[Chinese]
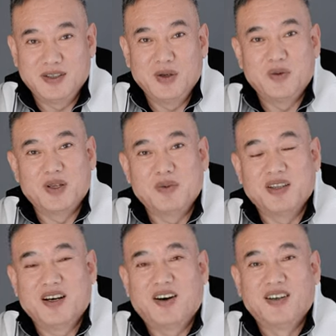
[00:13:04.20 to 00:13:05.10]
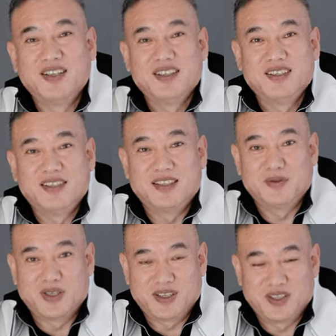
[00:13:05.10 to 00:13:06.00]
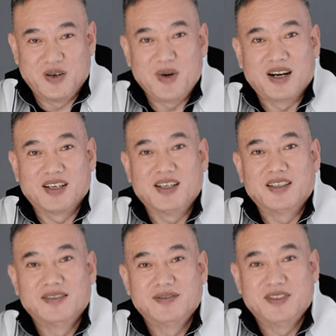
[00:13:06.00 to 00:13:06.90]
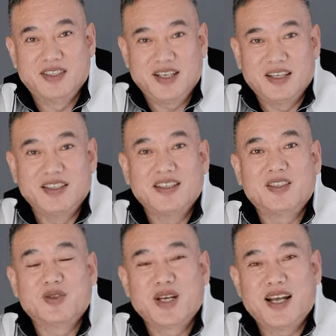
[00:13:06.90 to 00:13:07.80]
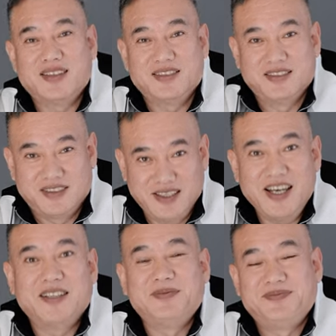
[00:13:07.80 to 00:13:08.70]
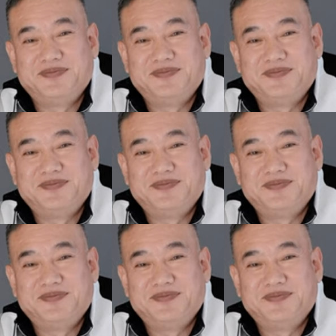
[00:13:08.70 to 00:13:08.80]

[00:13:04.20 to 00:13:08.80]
订阅我的频道。呃，我是小马哥，谢谢您的收看，再见。